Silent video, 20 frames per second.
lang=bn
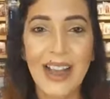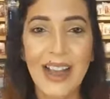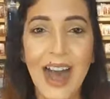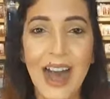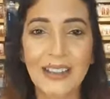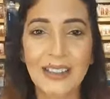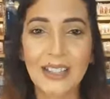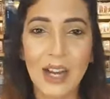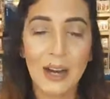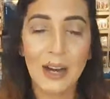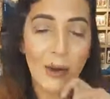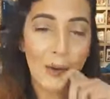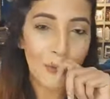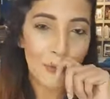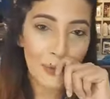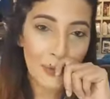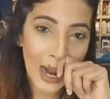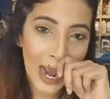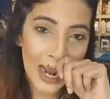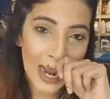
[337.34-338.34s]
আচ্ছা
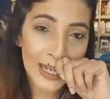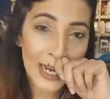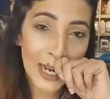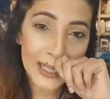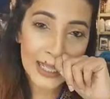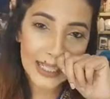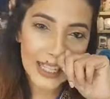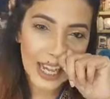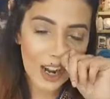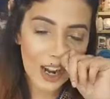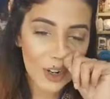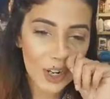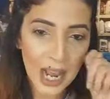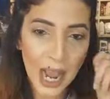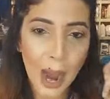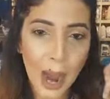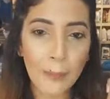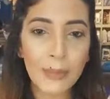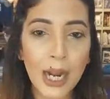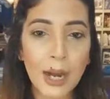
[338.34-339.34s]
ফ্রাইডেতে তাহলে
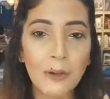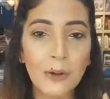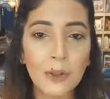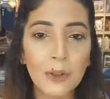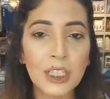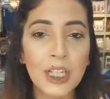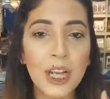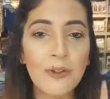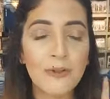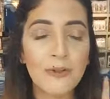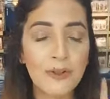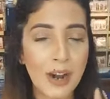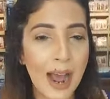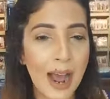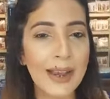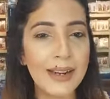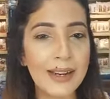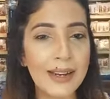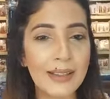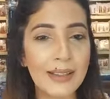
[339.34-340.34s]
আমরা হচ্ছে
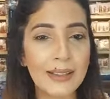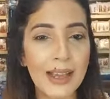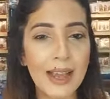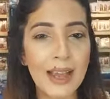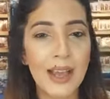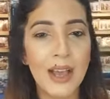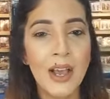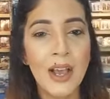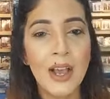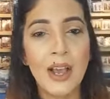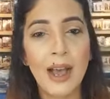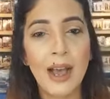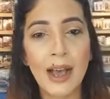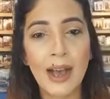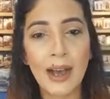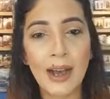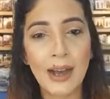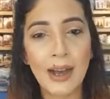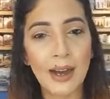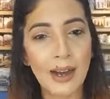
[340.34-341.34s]
ফ্রাইডেতে
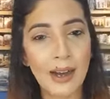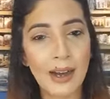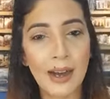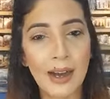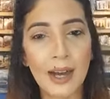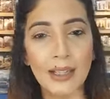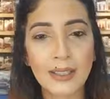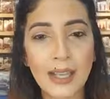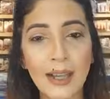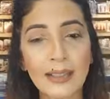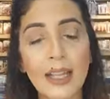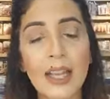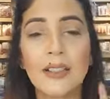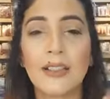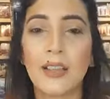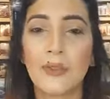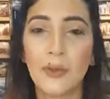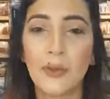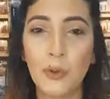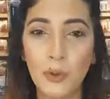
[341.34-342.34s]
সাদিয়া
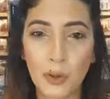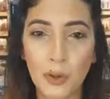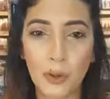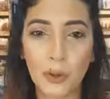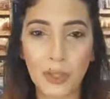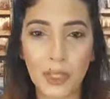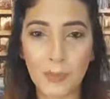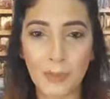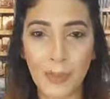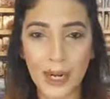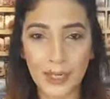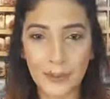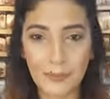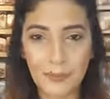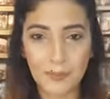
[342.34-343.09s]
নুরু করতে পারি